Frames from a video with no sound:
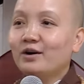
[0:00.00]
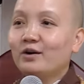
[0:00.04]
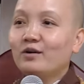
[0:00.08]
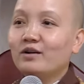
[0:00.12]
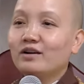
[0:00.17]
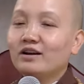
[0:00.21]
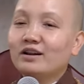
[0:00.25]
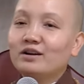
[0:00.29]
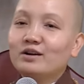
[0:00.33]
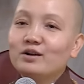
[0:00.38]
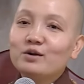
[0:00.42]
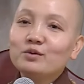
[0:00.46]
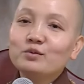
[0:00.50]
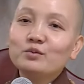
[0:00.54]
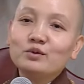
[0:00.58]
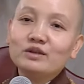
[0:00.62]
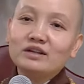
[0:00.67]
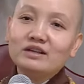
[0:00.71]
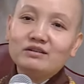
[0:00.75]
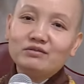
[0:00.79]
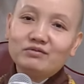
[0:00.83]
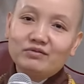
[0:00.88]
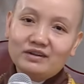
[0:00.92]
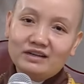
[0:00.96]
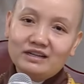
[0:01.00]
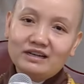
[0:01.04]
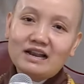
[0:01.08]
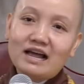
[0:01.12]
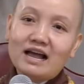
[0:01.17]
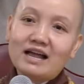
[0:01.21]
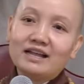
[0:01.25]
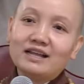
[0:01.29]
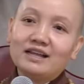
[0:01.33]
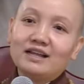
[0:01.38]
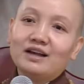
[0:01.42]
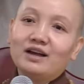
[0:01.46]
hoặc là nói quy y vị
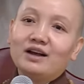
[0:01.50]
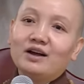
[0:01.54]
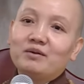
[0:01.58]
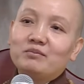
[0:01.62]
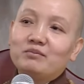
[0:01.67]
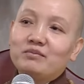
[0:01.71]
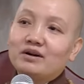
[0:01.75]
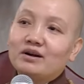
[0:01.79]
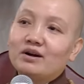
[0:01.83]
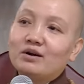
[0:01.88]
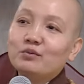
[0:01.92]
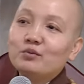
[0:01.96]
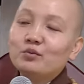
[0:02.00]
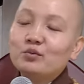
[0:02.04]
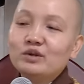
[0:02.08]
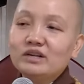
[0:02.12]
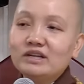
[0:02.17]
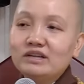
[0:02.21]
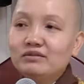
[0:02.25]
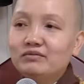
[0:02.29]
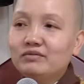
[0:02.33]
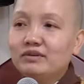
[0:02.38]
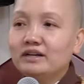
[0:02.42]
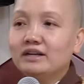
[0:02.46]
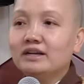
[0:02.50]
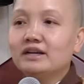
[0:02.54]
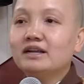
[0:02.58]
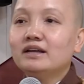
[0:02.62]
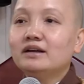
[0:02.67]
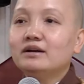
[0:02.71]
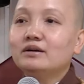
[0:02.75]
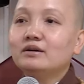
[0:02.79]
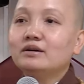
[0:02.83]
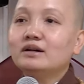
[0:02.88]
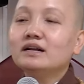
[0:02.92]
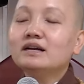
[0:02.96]
này mà không quy y vị kia.